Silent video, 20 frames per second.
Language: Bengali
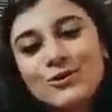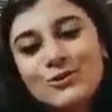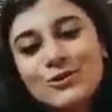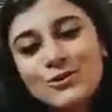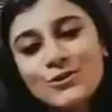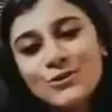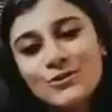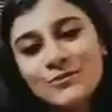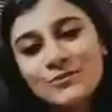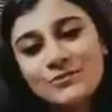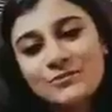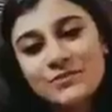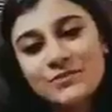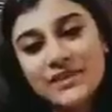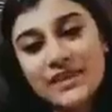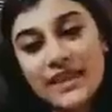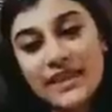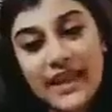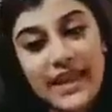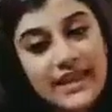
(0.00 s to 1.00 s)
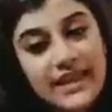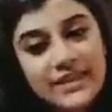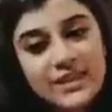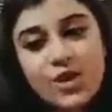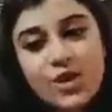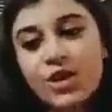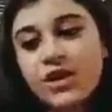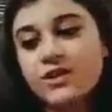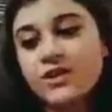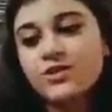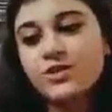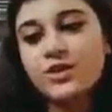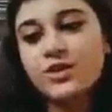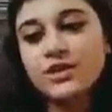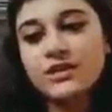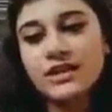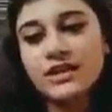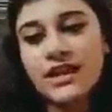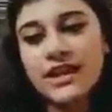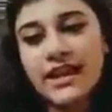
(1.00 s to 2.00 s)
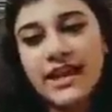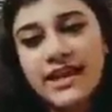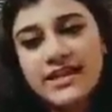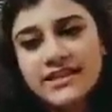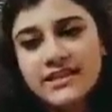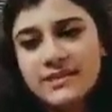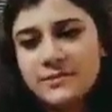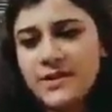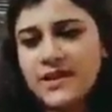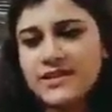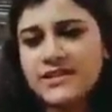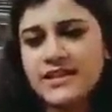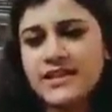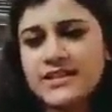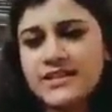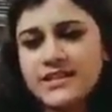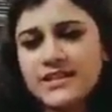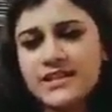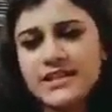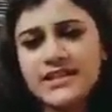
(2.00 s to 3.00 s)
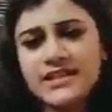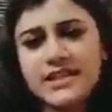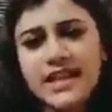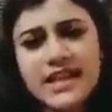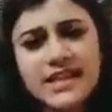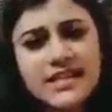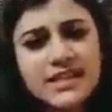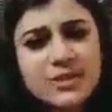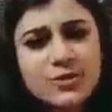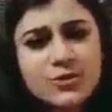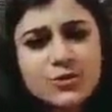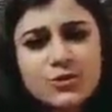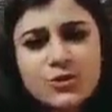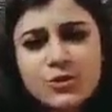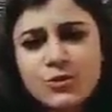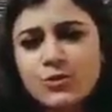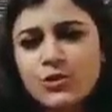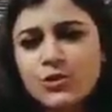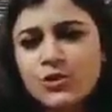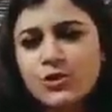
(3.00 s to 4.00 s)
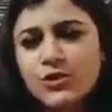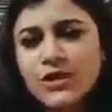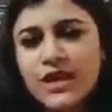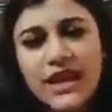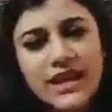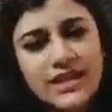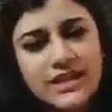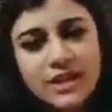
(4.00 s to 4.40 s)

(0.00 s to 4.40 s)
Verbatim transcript: অথচ এই যে অরাজকতা এই যে ভেজাল জিনিস এই যে উচ্চ মূল্য